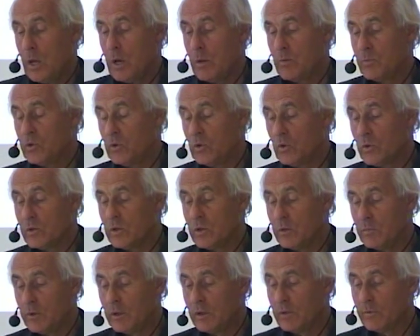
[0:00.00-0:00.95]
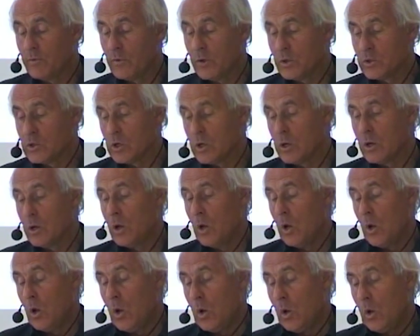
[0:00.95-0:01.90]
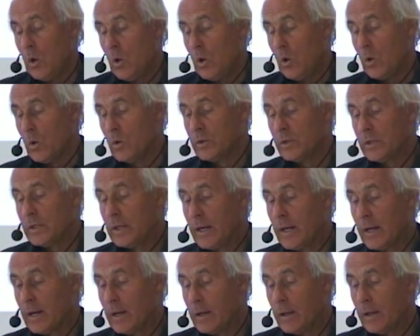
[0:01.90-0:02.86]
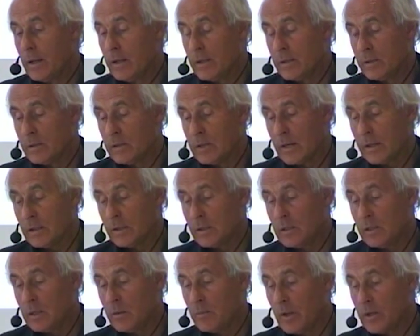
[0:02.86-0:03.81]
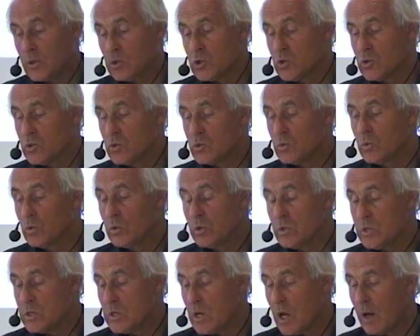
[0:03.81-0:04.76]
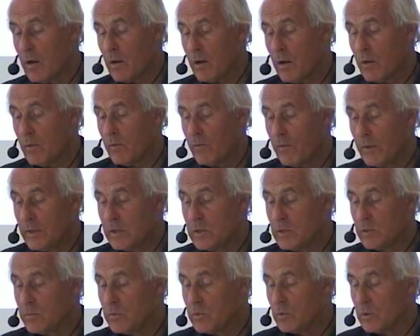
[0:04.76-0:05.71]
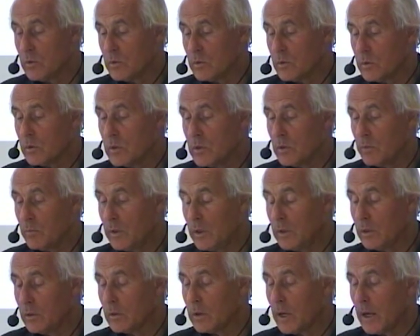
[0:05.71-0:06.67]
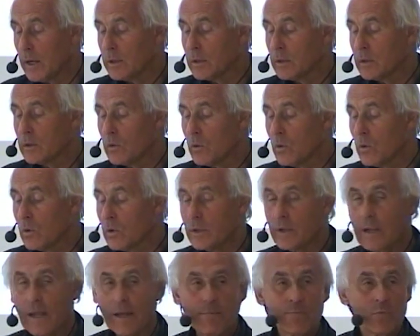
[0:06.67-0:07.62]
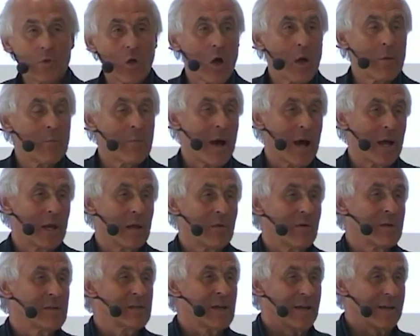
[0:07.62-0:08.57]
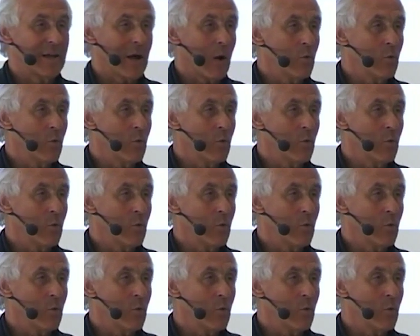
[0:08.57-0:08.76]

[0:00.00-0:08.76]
ein Psilocybin-Forscher, und der sagte, die Menschen suchen sie ja, wenn sie Psilocybin oder andere Drogen nehmen, normalerweise ein